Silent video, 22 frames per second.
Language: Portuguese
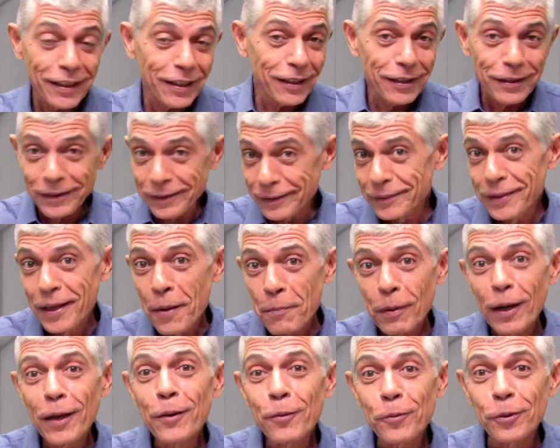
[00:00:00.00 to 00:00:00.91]
e
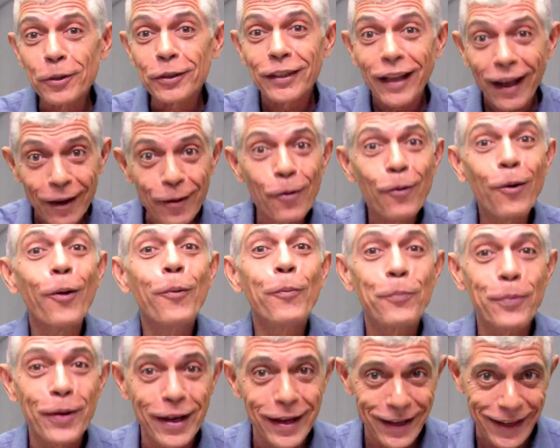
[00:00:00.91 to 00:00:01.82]
para encurtar, eu
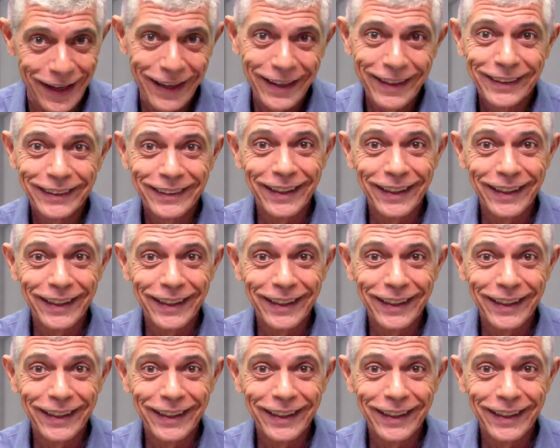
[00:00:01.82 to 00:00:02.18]
comprei.